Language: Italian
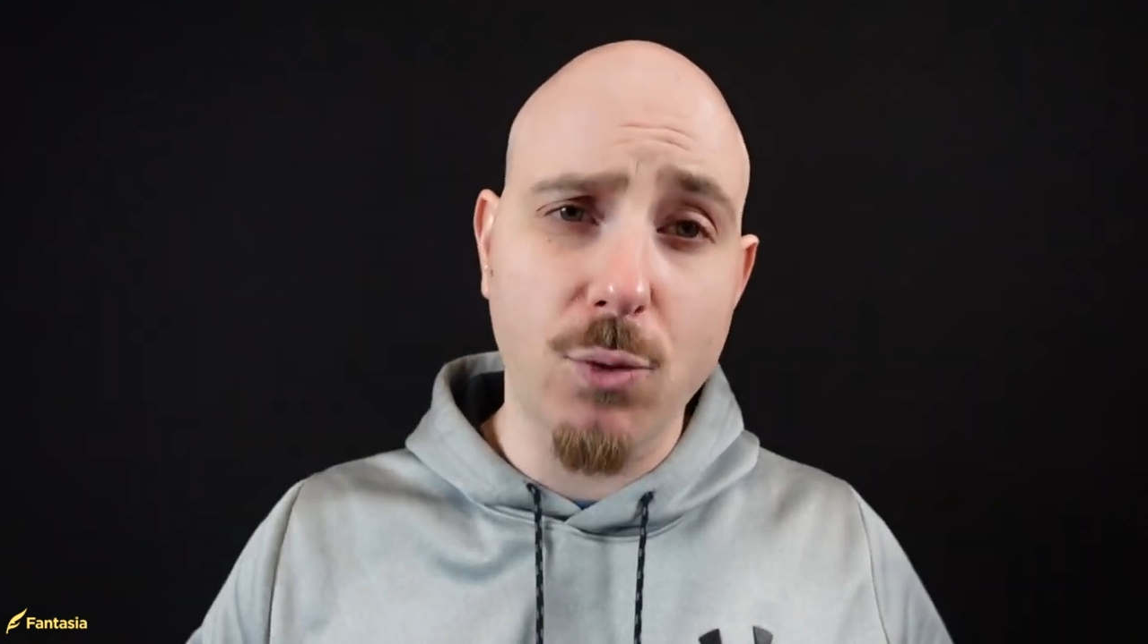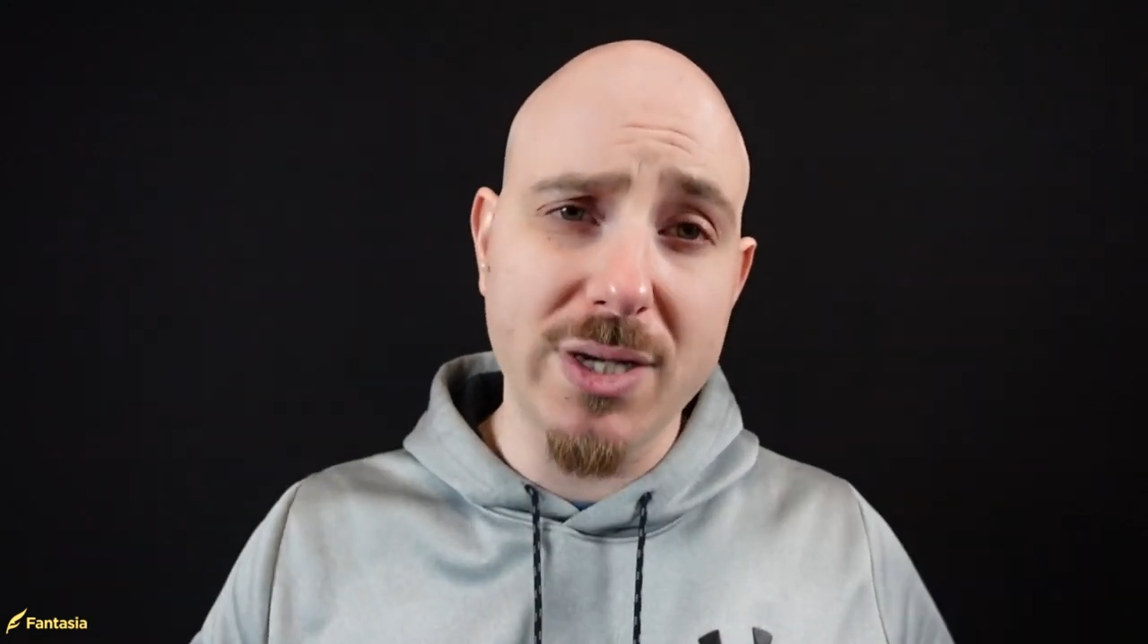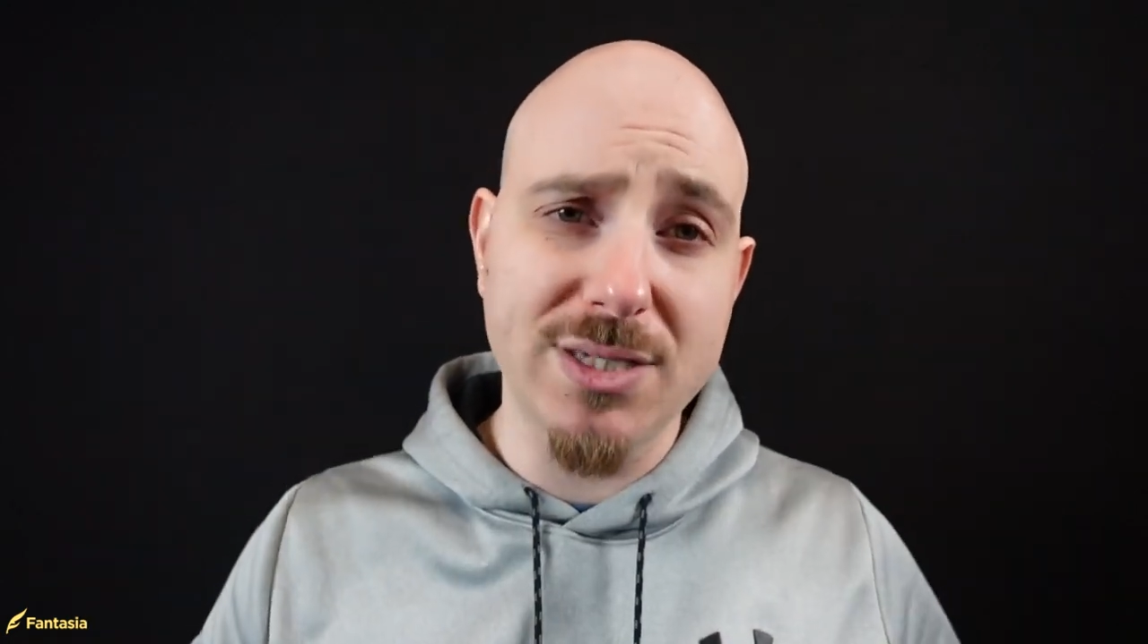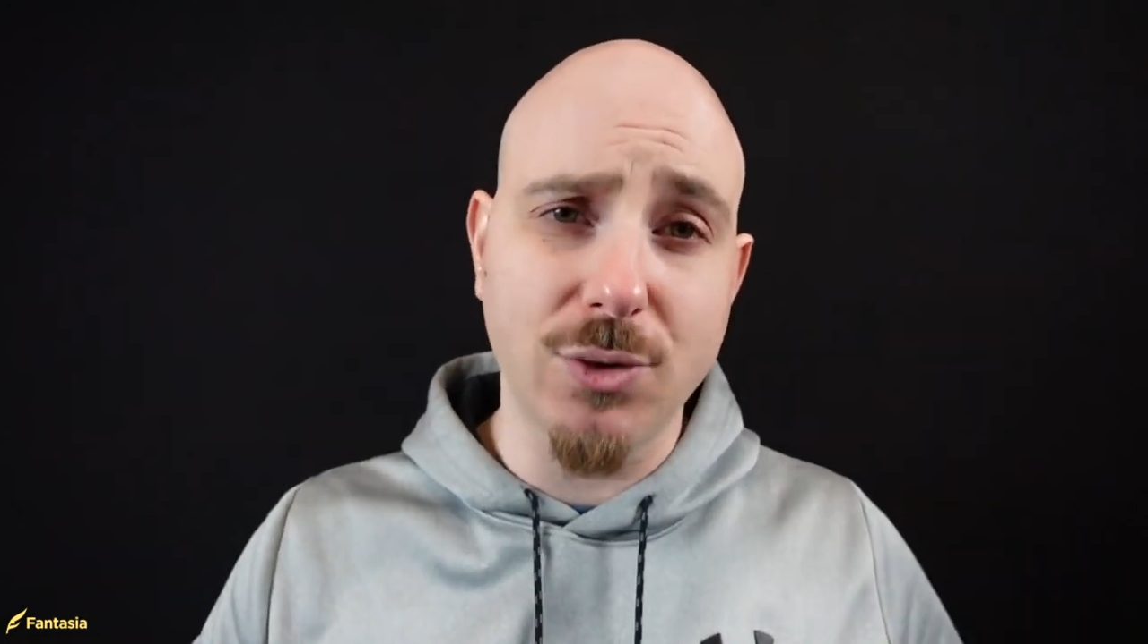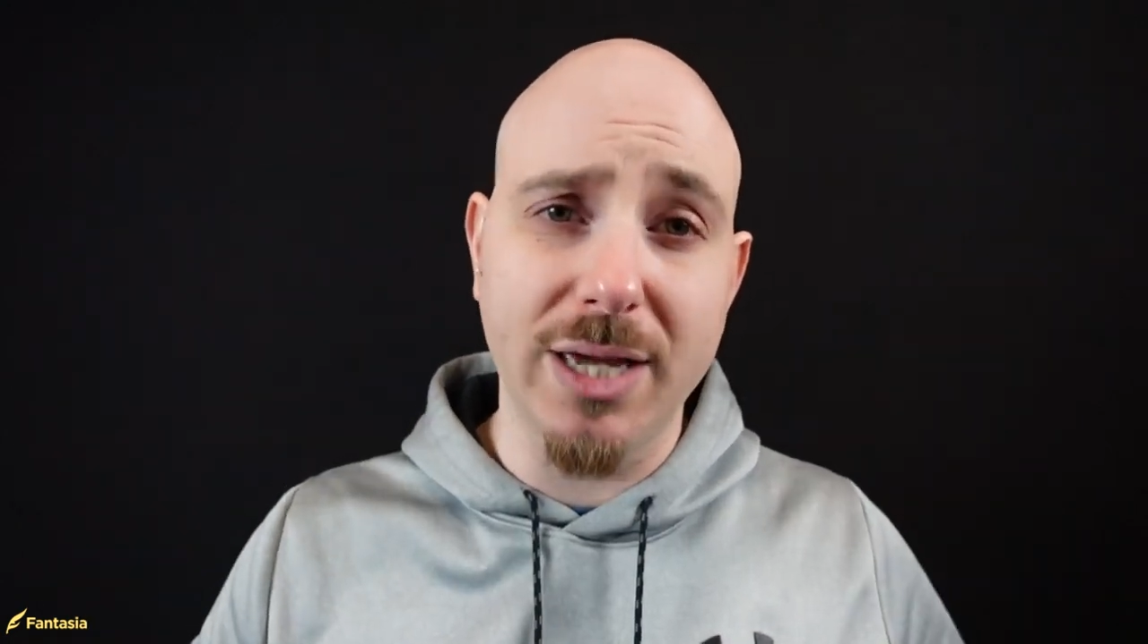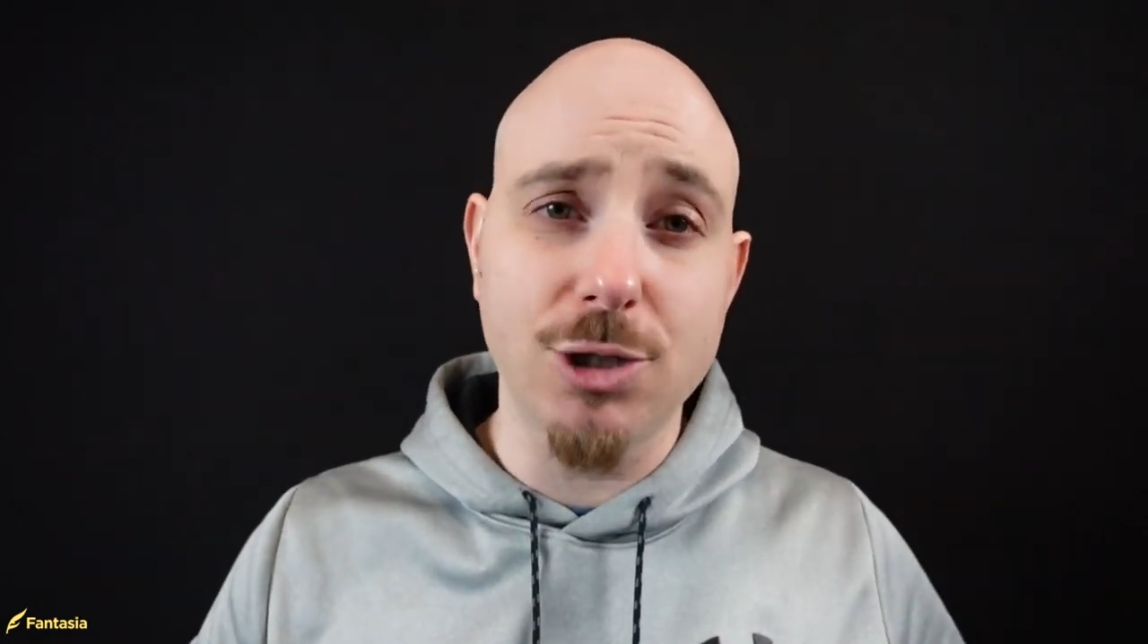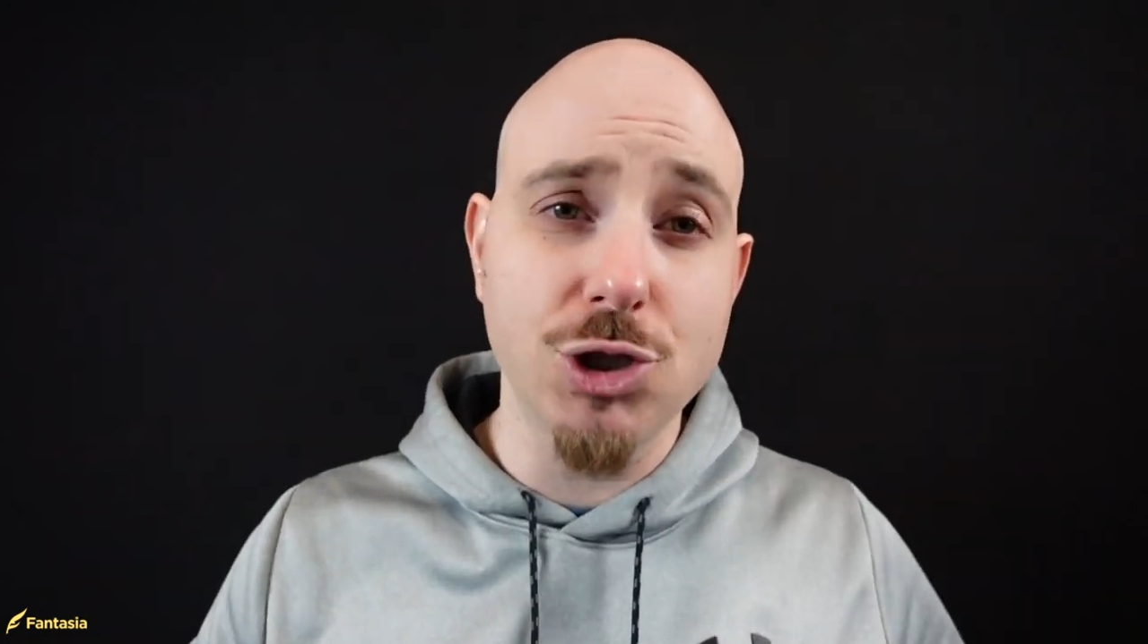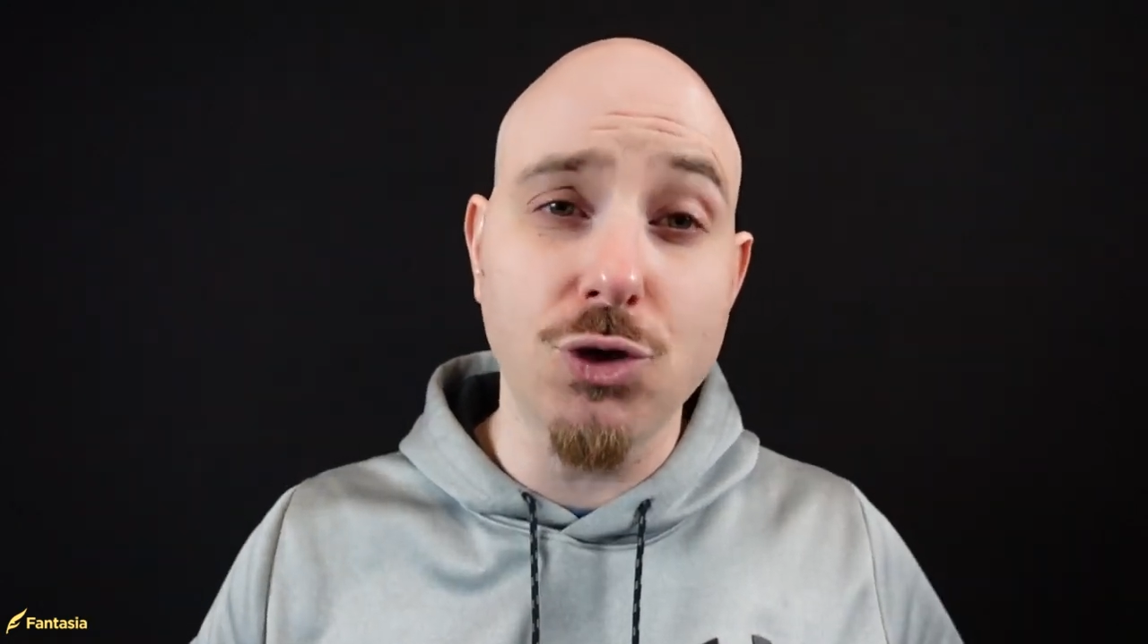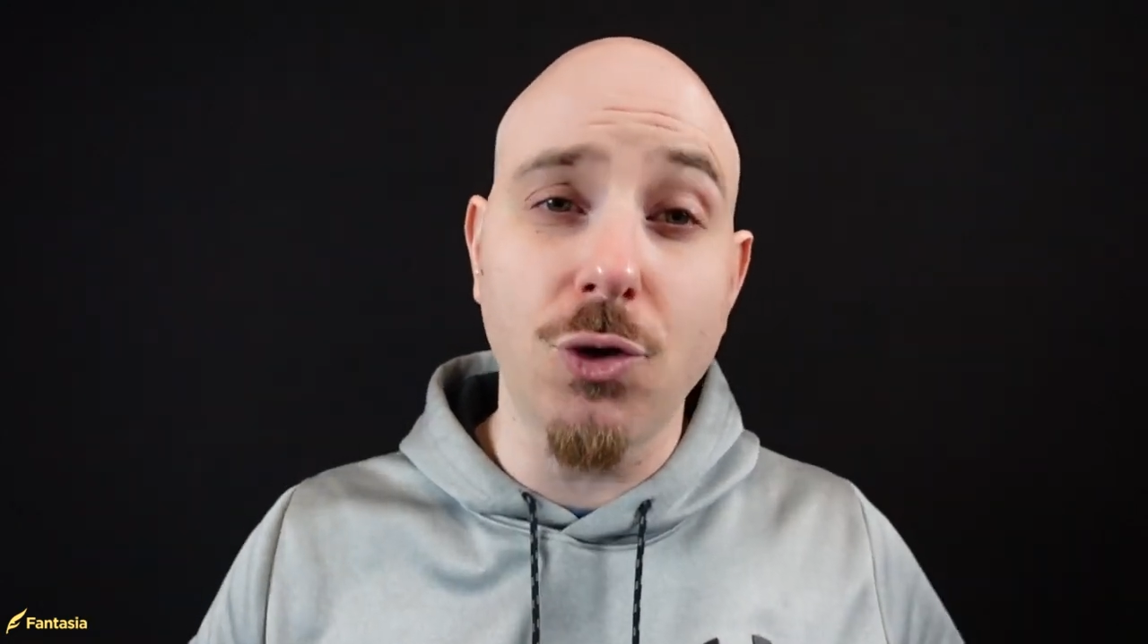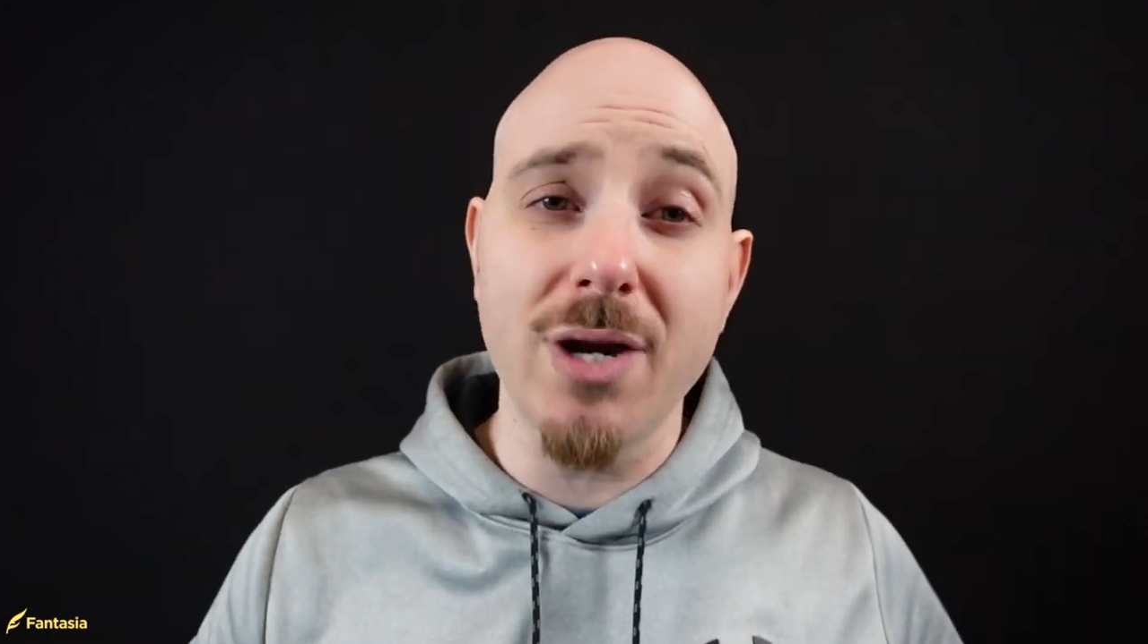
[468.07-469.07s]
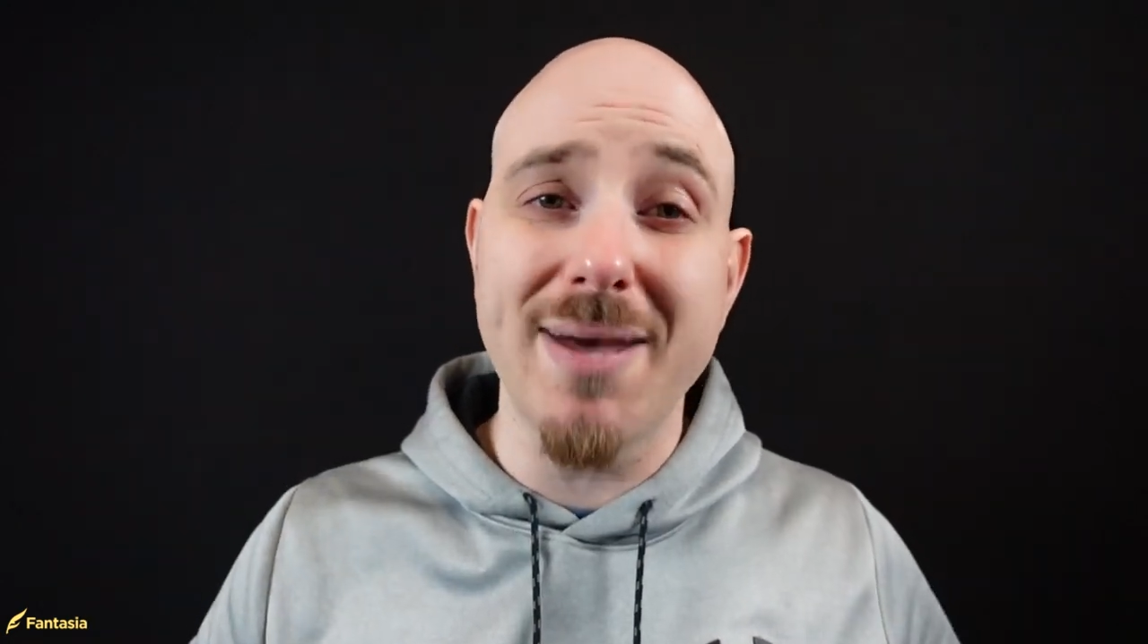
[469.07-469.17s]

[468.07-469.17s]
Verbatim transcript: questo che ci sono